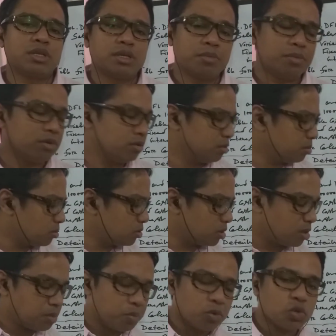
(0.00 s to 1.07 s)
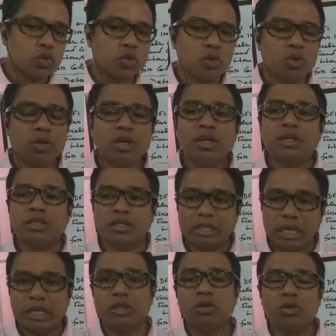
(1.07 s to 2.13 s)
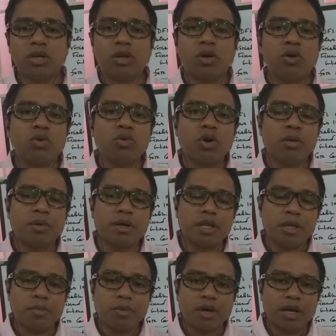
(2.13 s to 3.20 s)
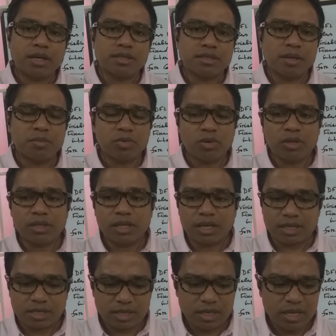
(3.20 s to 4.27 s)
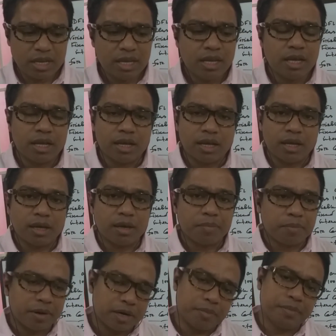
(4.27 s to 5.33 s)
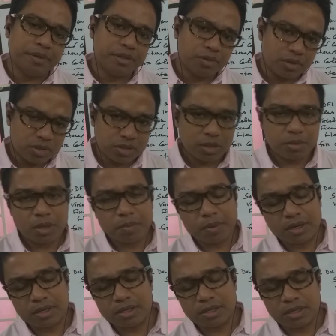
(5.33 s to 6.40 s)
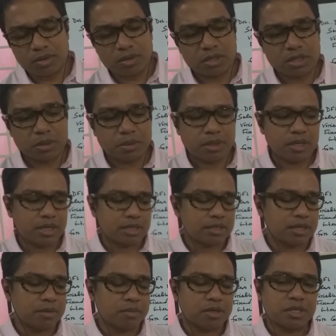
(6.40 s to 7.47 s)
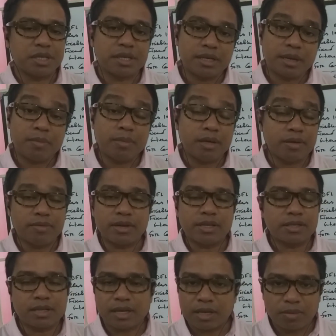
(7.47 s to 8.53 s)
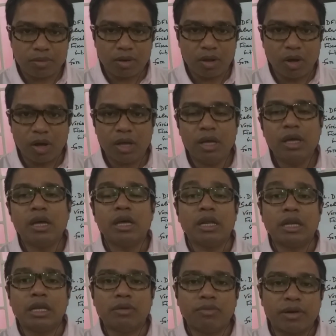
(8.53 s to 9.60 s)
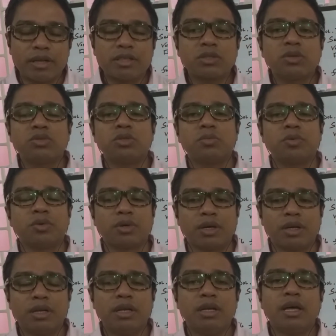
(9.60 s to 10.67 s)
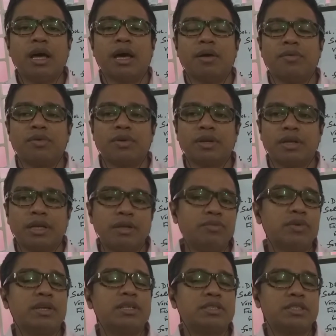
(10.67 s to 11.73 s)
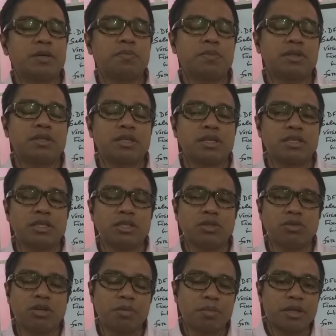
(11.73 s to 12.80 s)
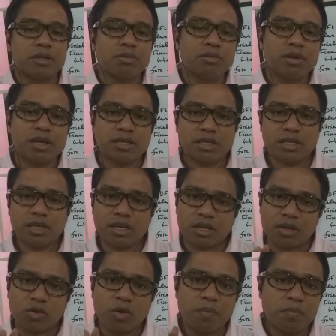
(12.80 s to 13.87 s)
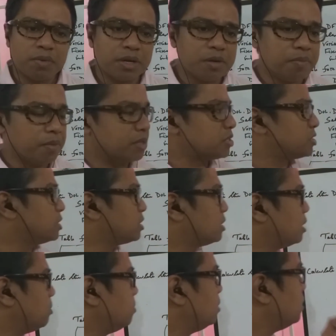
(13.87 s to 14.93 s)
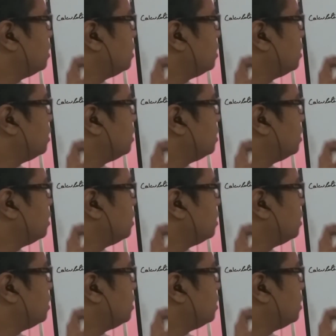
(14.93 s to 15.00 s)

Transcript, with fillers: একটা বিগত বছরের প্রশ্ন যেই ধরনের অঙ্ক আমার এই এক্সামগুলিতে আসে পার্ট বিতেও আসতে পারে পার্ট সিতেও আসতে পারে আজকে আমরা শিখলাম লিভারেজ কাকে বলা হয় লিভারেজ কত প্রকার এবং লিভারেজ চ্যাপ্টার থেকে যে ধরনের ম্যাথগুলি আসে এটা কমপ্লিট ম্যাথ শিখলাম